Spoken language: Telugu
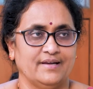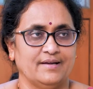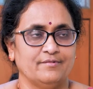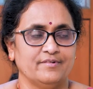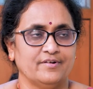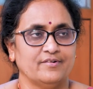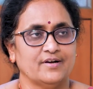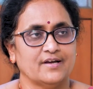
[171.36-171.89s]
ప్రేమ
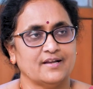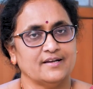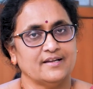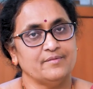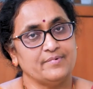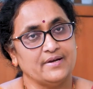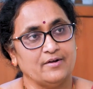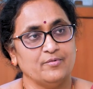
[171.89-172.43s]
వ్యవహారాలు
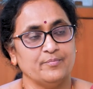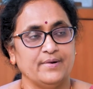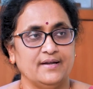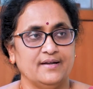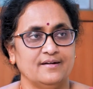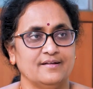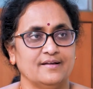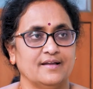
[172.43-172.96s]
కానీ ప్రేమ
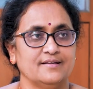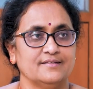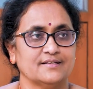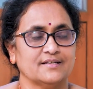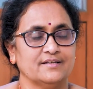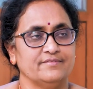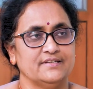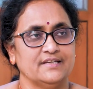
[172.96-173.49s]
పెళ్ళిళ్ళు కానీ
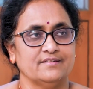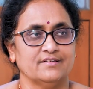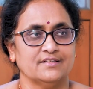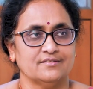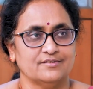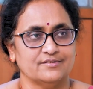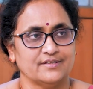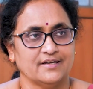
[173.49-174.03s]
చక్కగా
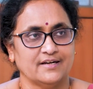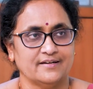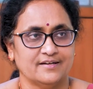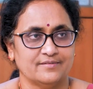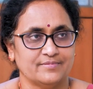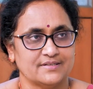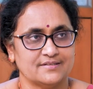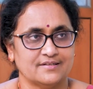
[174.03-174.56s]
విజయవంతం అవుతాయి
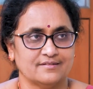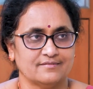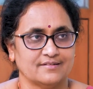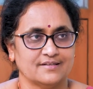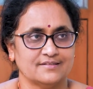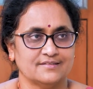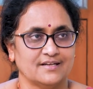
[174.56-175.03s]
హండ్రెడ్ పర్సెంట్ కూడా